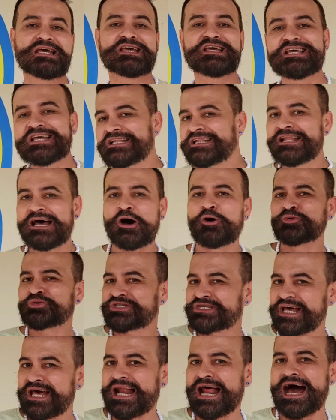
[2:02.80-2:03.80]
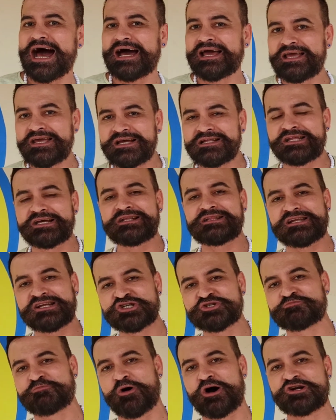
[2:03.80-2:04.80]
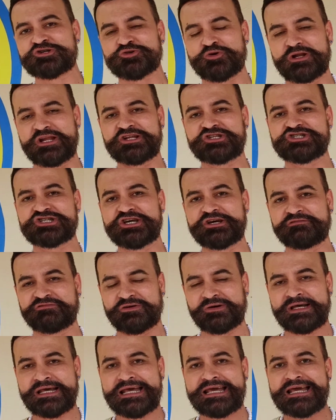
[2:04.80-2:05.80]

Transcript: e que não será ainda em transporte coletivo.